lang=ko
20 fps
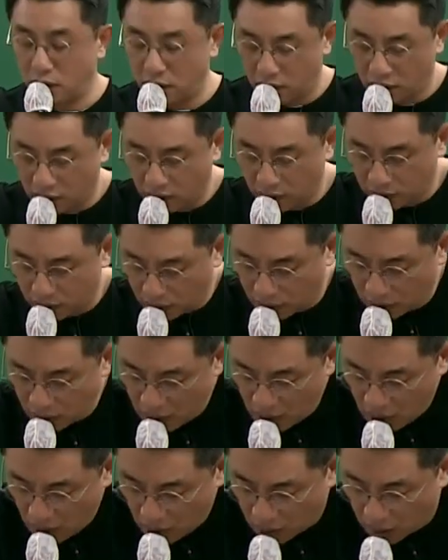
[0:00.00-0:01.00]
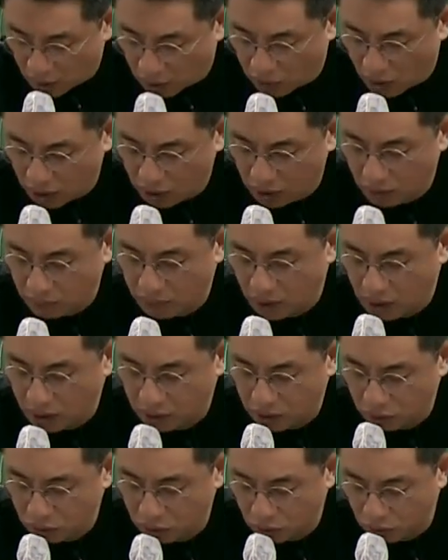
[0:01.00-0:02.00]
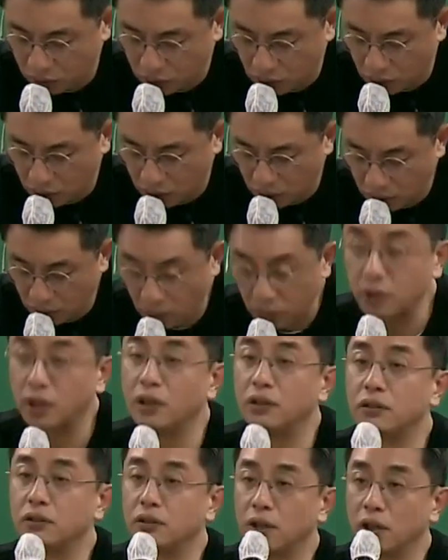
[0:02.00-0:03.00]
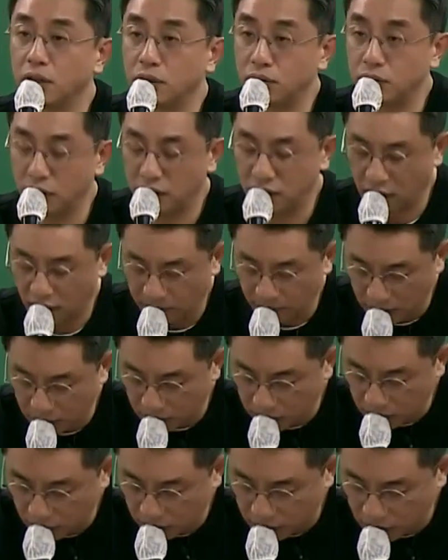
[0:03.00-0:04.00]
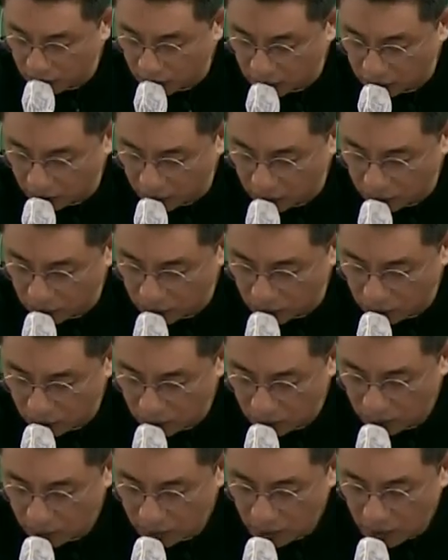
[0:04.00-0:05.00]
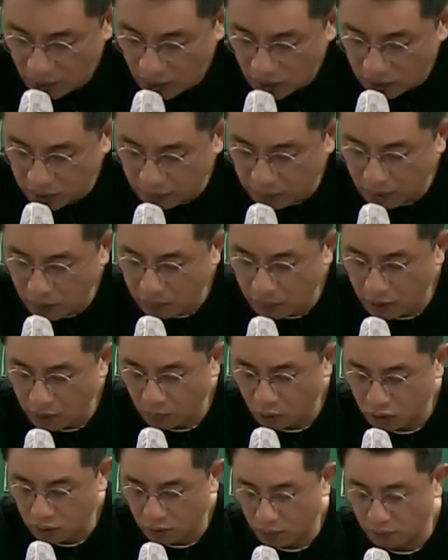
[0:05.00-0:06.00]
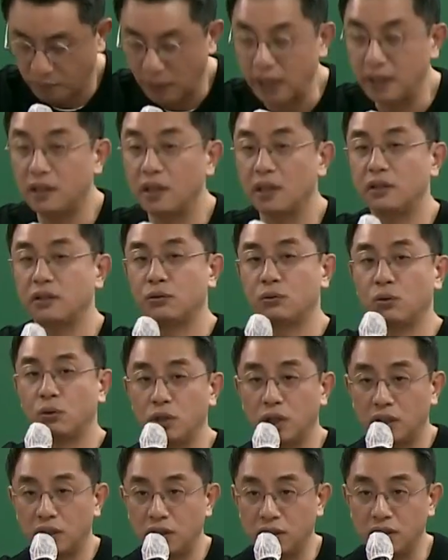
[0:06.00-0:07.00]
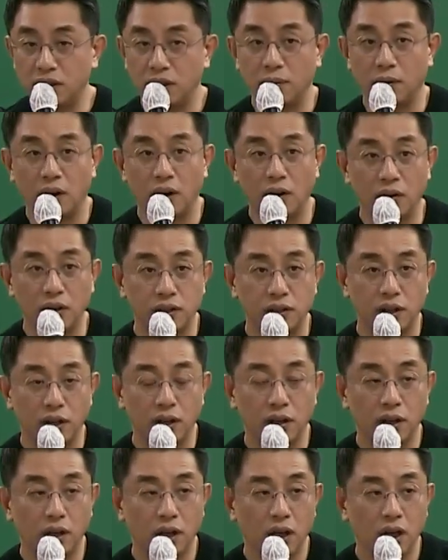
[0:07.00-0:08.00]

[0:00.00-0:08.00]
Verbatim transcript: 어, 그래서 어, 환경 변화에 신축적이고 대응적일 수 있다. 맞는 선지가 되어 있고요. 십일 번에 보시면 매트릭스 조직의 특징이 뭐라고 했어요?